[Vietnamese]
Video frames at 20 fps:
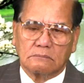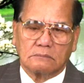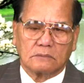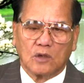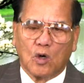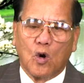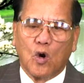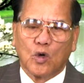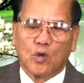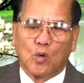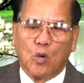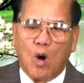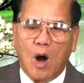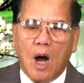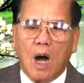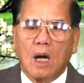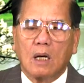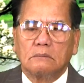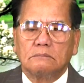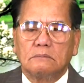hôi của.
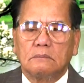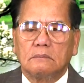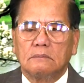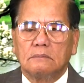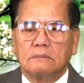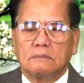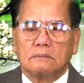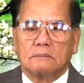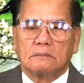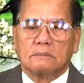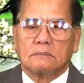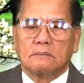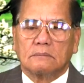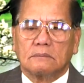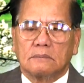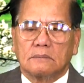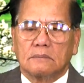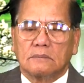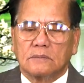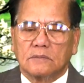
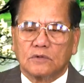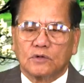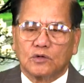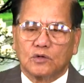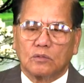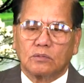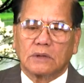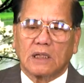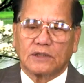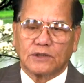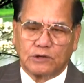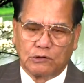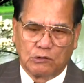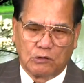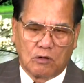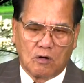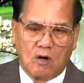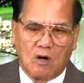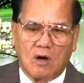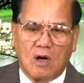Chúng ta chịu
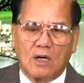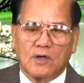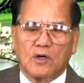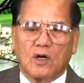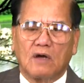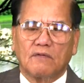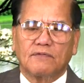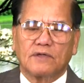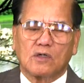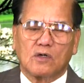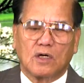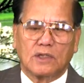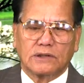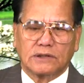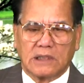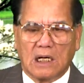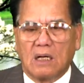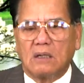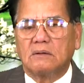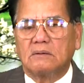khó nói với con
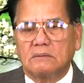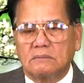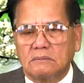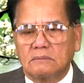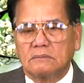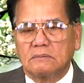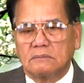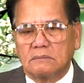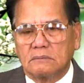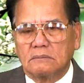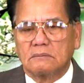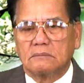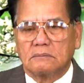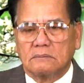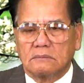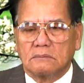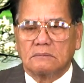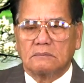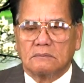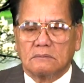cháu
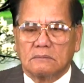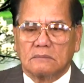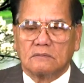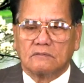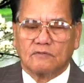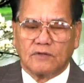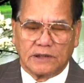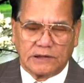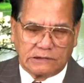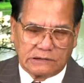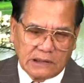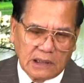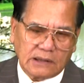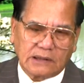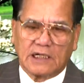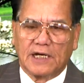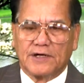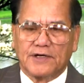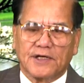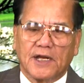phải rất
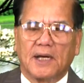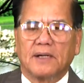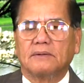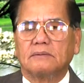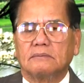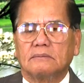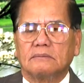cẩn thận.